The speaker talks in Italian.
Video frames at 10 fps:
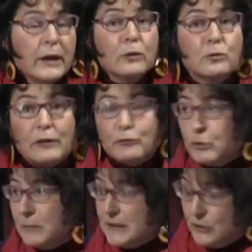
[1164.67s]
in una
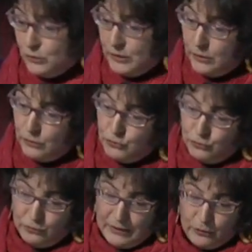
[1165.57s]
formazione
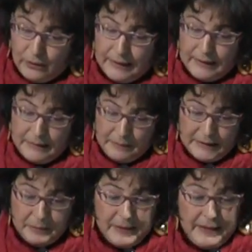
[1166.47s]
congiunta con
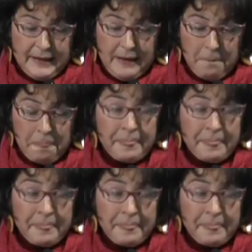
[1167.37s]
l'Accademia di Brera